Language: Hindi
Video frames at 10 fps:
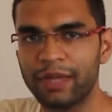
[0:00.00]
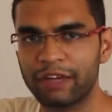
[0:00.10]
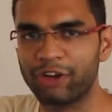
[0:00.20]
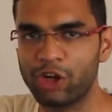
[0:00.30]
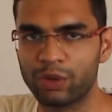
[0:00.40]
भी
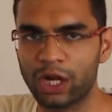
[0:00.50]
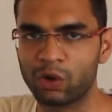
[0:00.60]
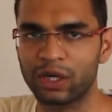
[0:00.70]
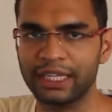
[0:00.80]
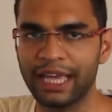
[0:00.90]
एक वीडियो
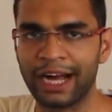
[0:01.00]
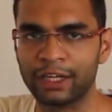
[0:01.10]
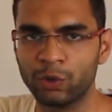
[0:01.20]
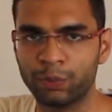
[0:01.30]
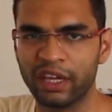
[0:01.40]
बनाऊंगा कि
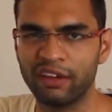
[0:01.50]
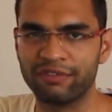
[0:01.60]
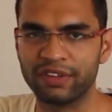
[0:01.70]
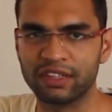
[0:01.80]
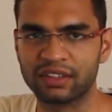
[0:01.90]
आर यू पे
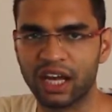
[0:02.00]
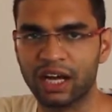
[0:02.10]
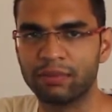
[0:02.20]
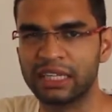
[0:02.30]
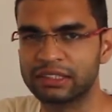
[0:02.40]

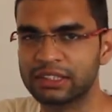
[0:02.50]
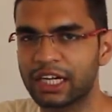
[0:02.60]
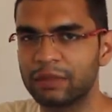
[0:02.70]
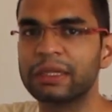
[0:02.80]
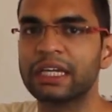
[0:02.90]
वीज़ा मास्टर
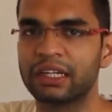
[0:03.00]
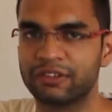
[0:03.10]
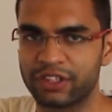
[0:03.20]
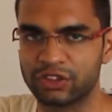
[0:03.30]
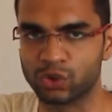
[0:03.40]
कार्ड में क्या
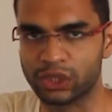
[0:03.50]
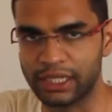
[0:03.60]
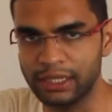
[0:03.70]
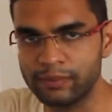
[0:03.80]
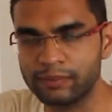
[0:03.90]
डिफरेंस होता
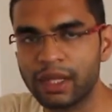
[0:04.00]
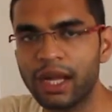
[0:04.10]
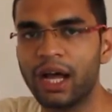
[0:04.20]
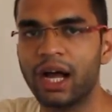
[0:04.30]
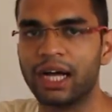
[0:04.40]
है
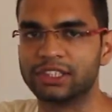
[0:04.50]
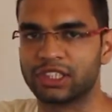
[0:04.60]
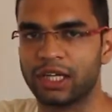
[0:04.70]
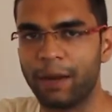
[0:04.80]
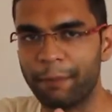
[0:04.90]

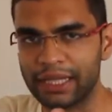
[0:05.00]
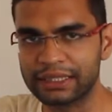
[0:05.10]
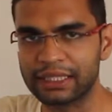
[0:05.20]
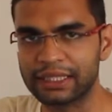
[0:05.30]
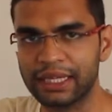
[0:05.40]
अच्छा अब बात
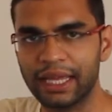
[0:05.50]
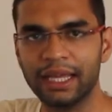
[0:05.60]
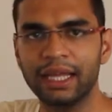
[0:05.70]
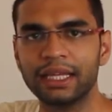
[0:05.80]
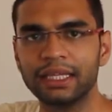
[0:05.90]
करते
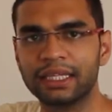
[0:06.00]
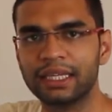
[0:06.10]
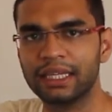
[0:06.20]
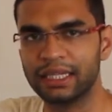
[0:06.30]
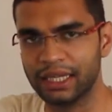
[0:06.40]
हैं
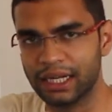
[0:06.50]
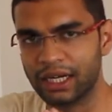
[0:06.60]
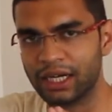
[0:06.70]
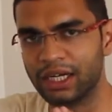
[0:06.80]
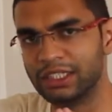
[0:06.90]
कि
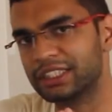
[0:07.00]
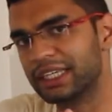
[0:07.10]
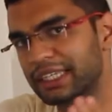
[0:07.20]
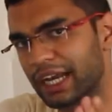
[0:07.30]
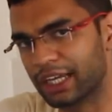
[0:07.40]

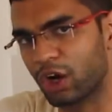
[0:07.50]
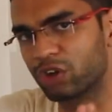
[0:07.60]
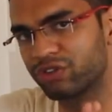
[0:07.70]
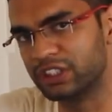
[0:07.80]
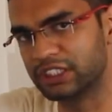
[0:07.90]
इसके क्या क्या
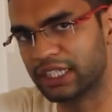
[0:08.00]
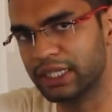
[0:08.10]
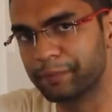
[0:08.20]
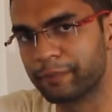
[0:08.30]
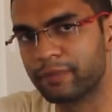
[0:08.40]
और फीचर हैं